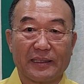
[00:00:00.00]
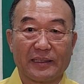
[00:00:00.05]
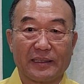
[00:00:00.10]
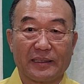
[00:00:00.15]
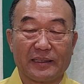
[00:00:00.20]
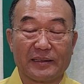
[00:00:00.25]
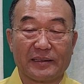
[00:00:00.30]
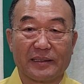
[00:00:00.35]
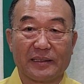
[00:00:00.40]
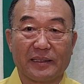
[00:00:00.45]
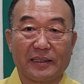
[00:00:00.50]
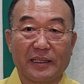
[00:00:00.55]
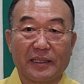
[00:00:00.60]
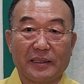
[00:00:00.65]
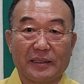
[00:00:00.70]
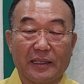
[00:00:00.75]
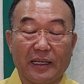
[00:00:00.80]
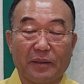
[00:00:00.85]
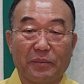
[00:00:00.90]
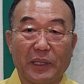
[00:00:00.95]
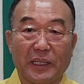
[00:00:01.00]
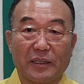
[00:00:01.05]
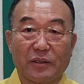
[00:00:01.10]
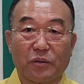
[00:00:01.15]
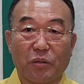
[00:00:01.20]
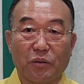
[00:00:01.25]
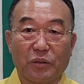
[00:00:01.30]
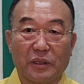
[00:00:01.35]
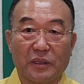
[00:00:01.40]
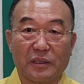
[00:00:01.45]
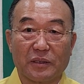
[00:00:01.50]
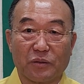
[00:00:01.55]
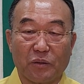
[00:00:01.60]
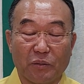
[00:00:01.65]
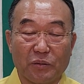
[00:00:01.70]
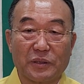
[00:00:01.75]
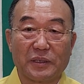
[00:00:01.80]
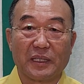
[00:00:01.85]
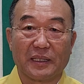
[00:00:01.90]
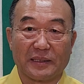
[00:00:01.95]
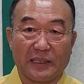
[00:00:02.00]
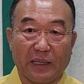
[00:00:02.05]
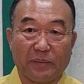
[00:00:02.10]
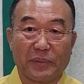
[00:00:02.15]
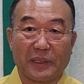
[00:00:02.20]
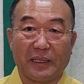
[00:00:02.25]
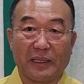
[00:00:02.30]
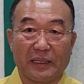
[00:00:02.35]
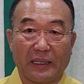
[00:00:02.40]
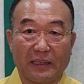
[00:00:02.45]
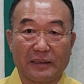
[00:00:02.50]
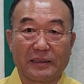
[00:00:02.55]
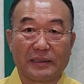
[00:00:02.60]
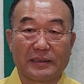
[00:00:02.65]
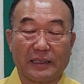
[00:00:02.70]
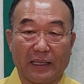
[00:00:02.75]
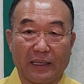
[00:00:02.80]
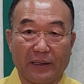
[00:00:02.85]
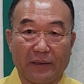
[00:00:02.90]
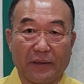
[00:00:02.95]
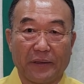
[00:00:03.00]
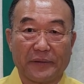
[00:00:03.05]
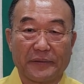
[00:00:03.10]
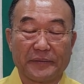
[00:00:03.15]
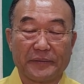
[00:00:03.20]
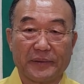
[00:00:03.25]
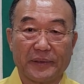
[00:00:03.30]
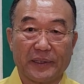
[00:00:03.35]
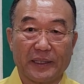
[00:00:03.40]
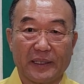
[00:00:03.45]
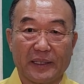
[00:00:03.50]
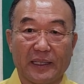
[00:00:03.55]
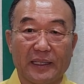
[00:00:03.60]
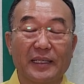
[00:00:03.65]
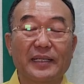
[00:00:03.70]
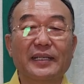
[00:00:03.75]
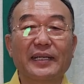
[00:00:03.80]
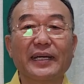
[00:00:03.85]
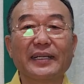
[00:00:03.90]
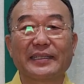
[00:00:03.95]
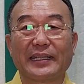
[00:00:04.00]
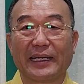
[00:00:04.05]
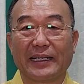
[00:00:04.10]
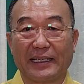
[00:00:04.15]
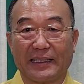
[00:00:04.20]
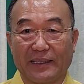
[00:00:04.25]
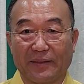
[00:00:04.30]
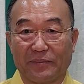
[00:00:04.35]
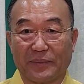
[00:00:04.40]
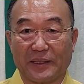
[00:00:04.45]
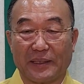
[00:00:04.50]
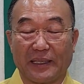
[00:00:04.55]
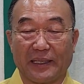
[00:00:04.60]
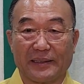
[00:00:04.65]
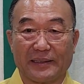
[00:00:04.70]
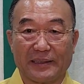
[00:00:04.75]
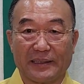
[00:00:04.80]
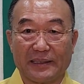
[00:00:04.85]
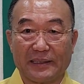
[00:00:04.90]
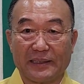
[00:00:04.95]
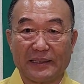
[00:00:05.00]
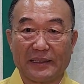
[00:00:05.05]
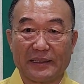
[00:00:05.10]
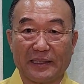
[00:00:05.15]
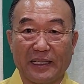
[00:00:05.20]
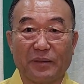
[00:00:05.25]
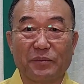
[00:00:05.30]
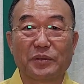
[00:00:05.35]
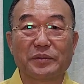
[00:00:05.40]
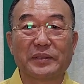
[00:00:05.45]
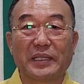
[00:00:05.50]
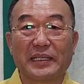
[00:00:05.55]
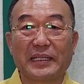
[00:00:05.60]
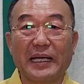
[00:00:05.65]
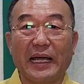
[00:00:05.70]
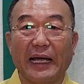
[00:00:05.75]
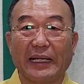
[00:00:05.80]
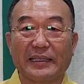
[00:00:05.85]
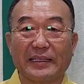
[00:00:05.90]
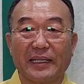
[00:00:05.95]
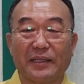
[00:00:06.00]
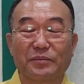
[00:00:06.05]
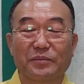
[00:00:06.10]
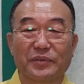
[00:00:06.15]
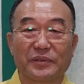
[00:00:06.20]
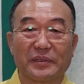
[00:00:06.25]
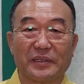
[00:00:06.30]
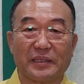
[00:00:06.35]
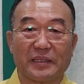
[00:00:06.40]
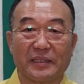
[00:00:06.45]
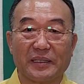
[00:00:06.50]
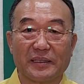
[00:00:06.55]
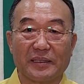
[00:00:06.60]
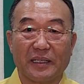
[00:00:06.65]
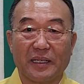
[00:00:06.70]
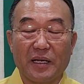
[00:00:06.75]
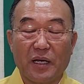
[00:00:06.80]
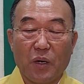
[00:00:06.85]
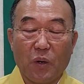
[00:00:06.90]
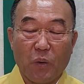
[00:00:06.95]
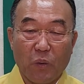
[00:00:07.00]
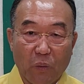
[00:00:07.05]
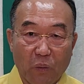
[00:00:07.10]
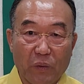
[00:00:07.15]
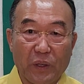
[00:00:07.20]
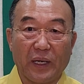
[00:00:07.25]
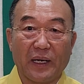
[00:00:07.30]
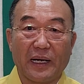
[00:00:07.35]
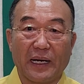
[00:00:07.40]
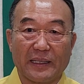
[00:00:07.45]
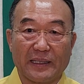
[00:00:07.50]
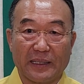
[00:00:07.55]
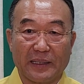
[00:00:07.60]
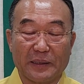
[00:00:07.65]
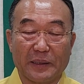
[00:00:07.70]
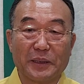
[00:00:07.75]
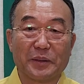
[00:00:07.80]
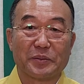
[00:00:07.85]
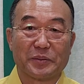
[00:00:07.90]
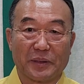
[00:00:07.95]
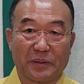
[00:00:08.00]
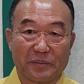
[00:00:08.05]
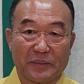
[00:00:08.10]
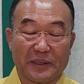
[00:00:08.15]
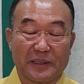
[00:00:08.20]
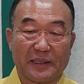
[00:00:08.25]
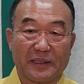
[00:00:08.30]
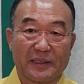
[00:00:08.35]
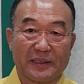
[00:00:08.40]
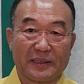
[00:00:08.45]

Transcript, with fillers: 그래서 내 말의 토끼를 동시에 잡으라 하는 거예요. 이게 돼야 됩니다. 대부분 이게 안 된 분들은 오래 가기가 어렵습니다.